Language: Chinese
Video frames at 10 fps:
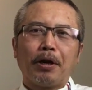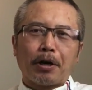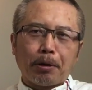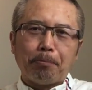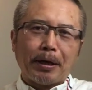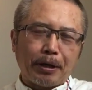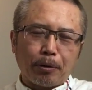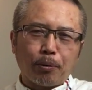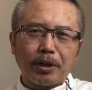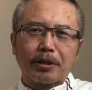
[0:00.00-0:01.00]
而美
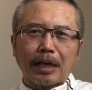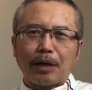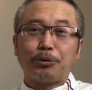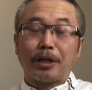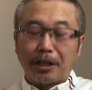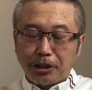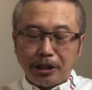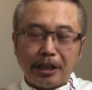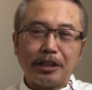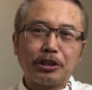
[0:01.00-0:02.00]
国的大选呢，
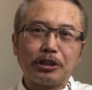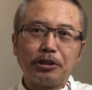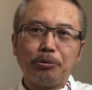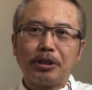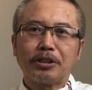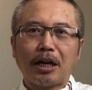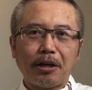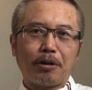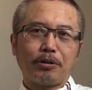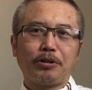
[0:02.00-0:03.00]
今年十一月三
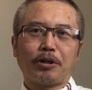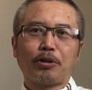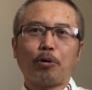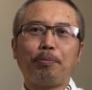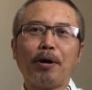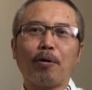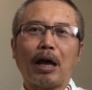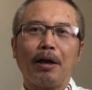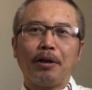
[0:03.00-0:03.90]
号就要投票了，